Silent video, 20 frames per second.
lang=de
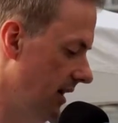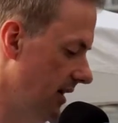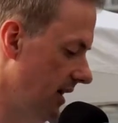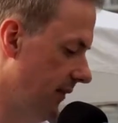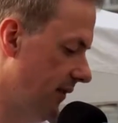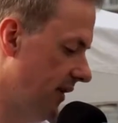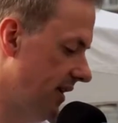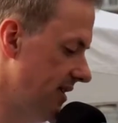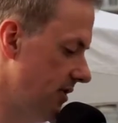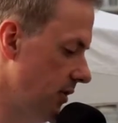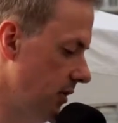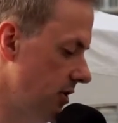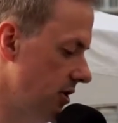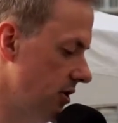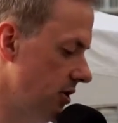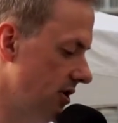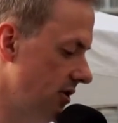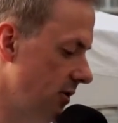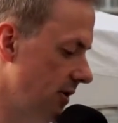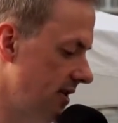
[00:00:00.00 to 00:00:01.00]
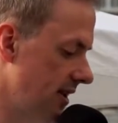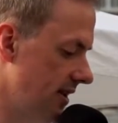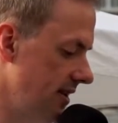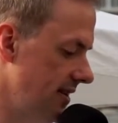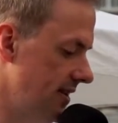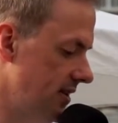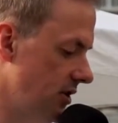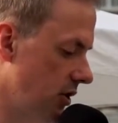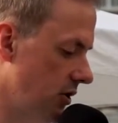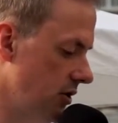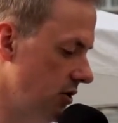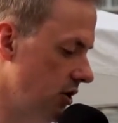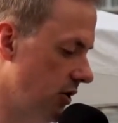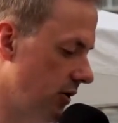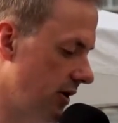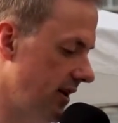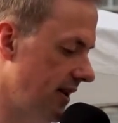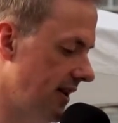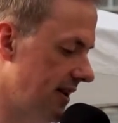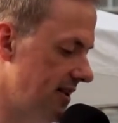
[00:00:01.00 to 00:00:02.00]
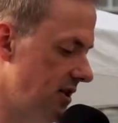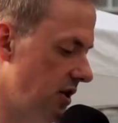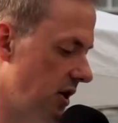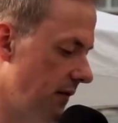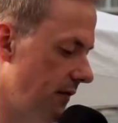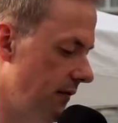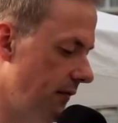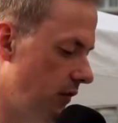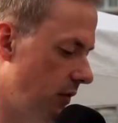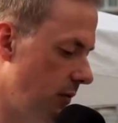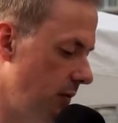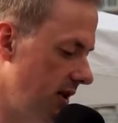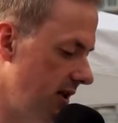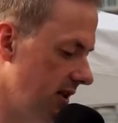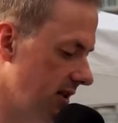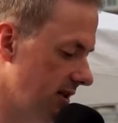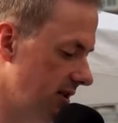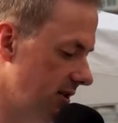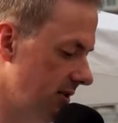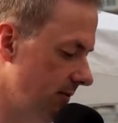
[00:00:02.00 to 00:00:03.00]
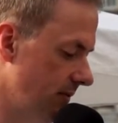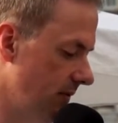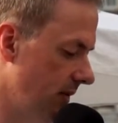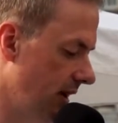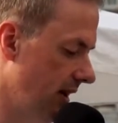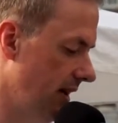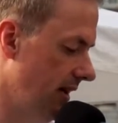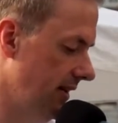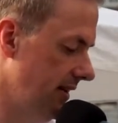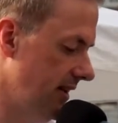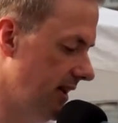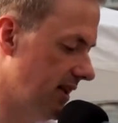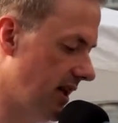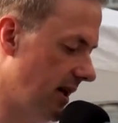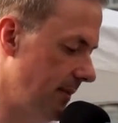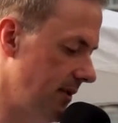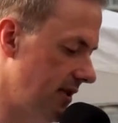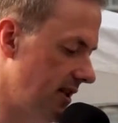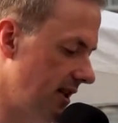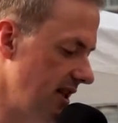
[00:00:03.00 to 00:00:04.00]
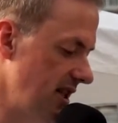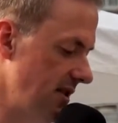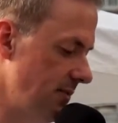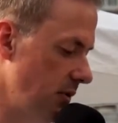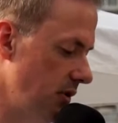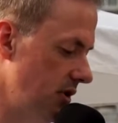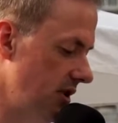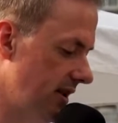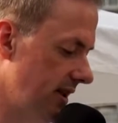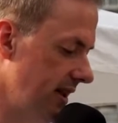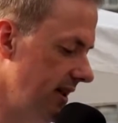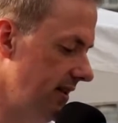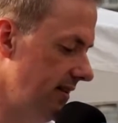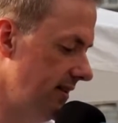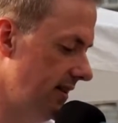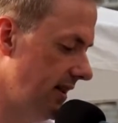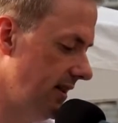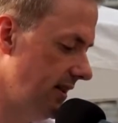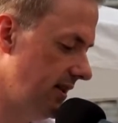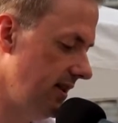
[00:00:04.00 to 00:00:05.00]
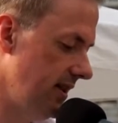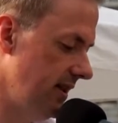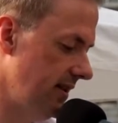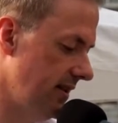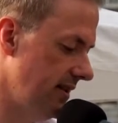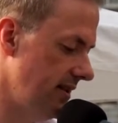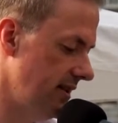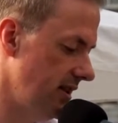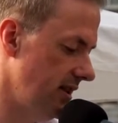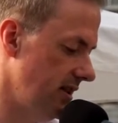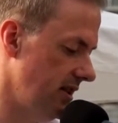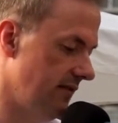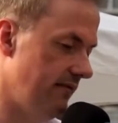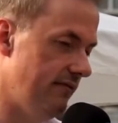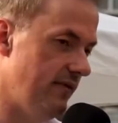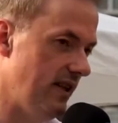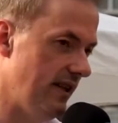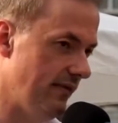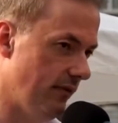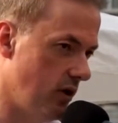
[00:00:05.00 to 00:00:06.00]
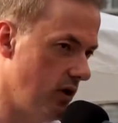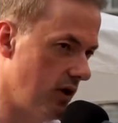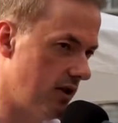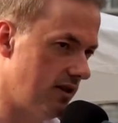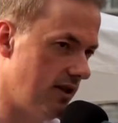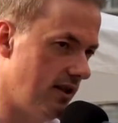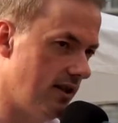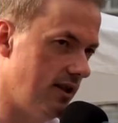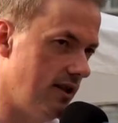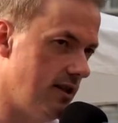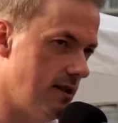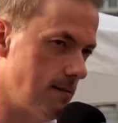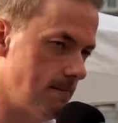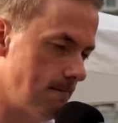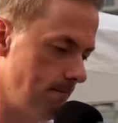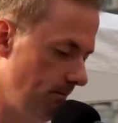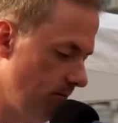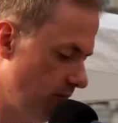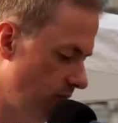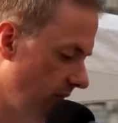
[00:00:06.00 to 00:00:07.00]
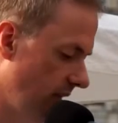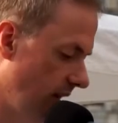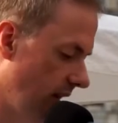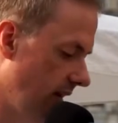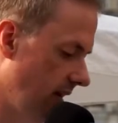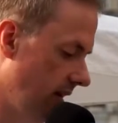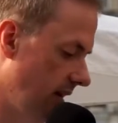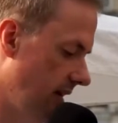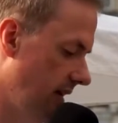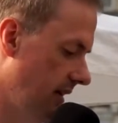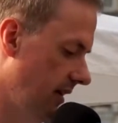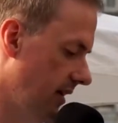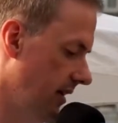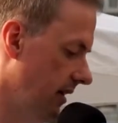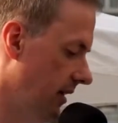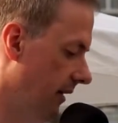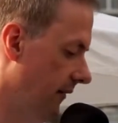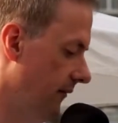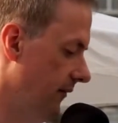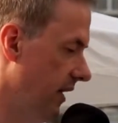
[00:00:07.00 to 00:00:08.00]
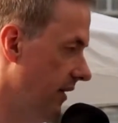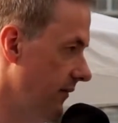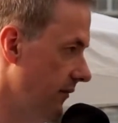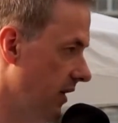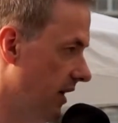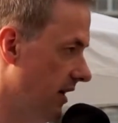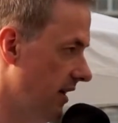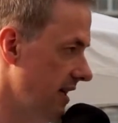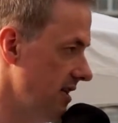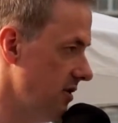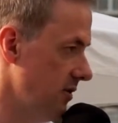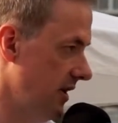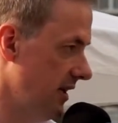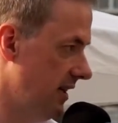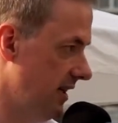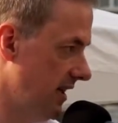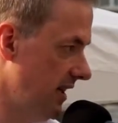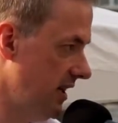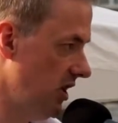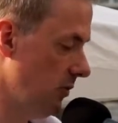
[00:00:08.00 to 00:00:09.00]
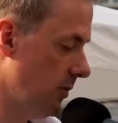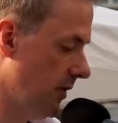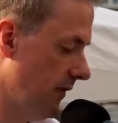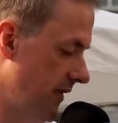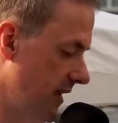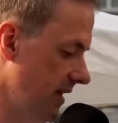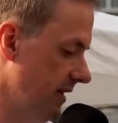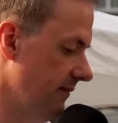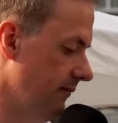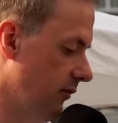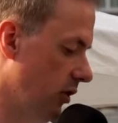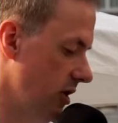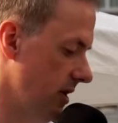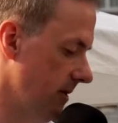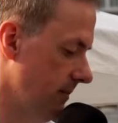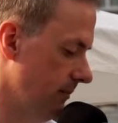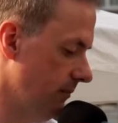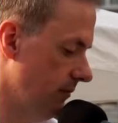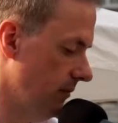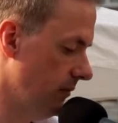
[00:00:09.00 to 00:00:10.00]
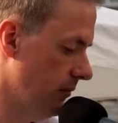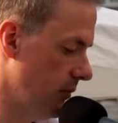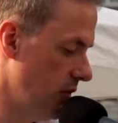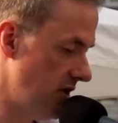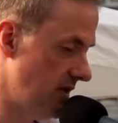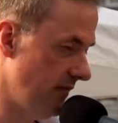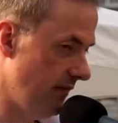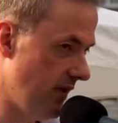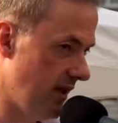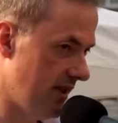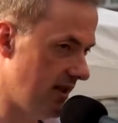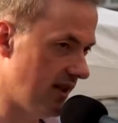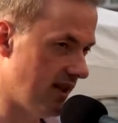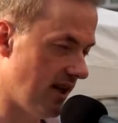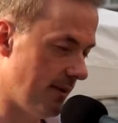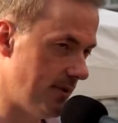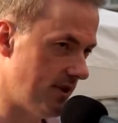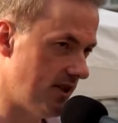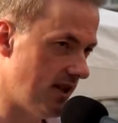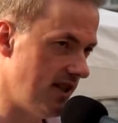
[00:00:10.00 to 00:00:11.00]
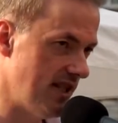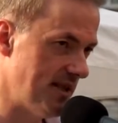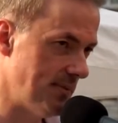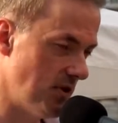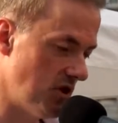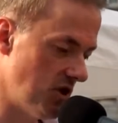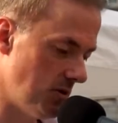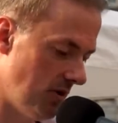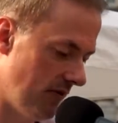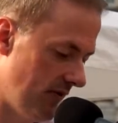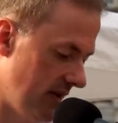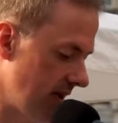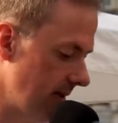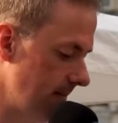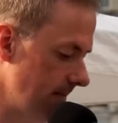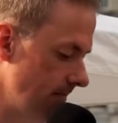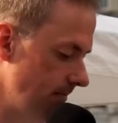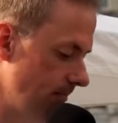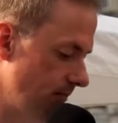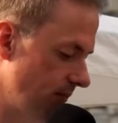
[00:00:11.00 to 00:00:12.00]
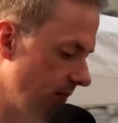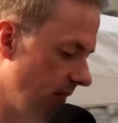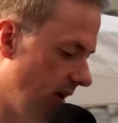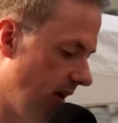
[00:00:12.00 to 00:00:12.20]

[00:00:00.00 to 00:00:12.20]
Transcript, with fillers: Der französische Sozialist Jean Jaurès hat das Treffen formuliert. Der Kapitalismus trägt den Krieg in sich wie die Wolke den Regen. Wenn wir also den Krieg überwinden wollen, müssen wir den Kapitalismus überwinden.